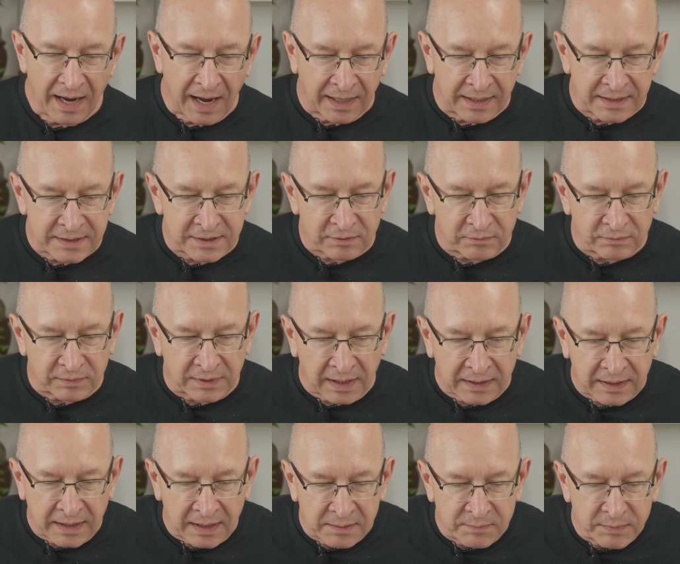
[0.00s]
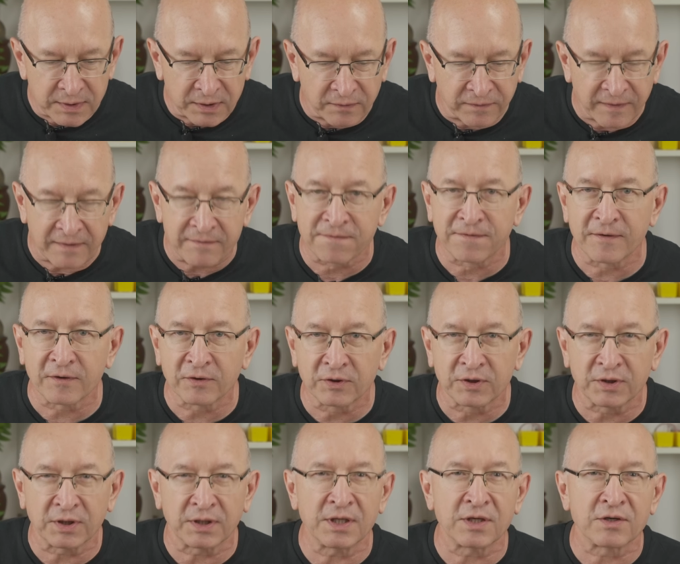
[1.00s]
ale są tak jakby dwa
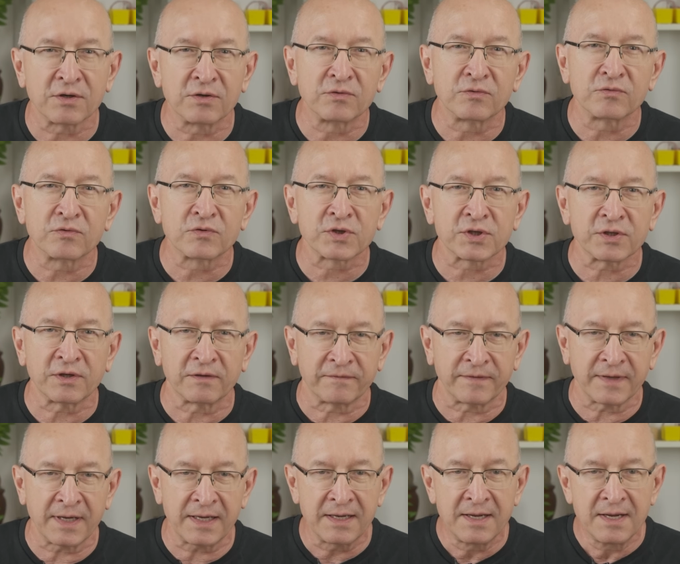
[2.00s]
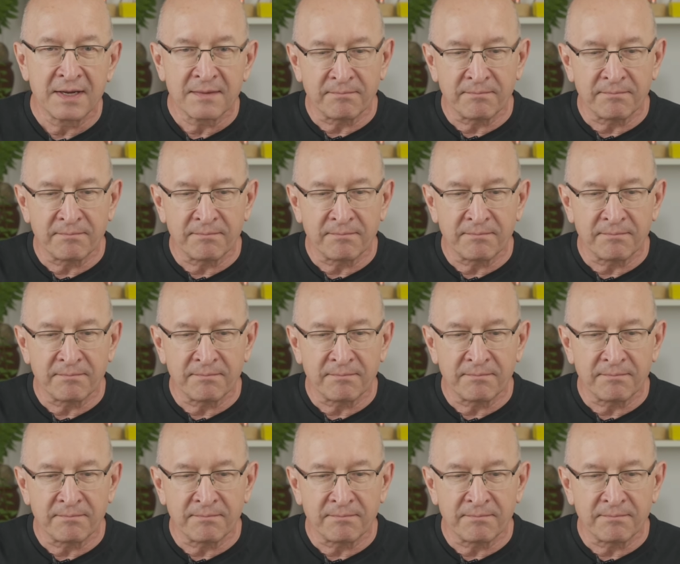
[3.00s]
wątki konkursowe.